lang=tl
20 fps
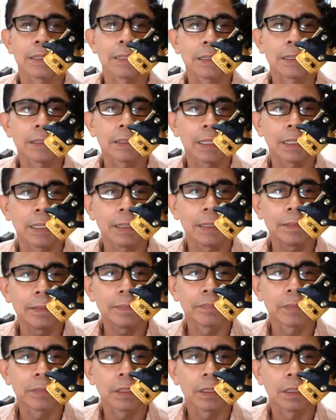natin yan
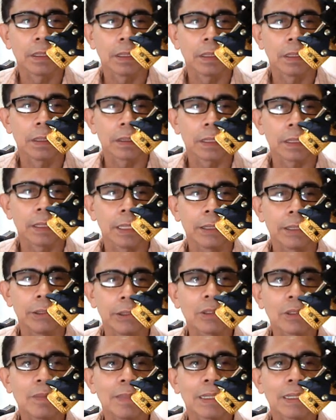tandaan nyo
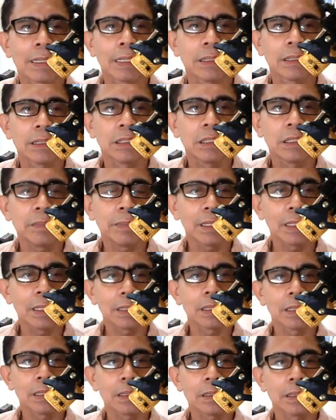yung kumada ah.
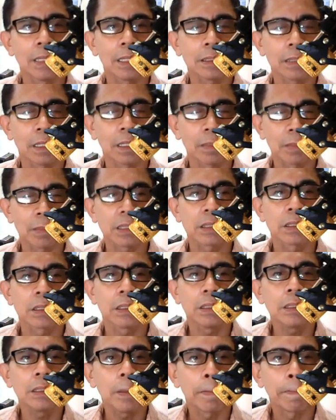
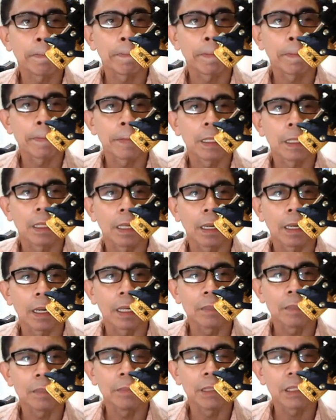gpedit.msc
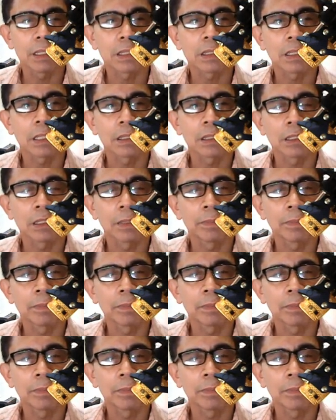administrative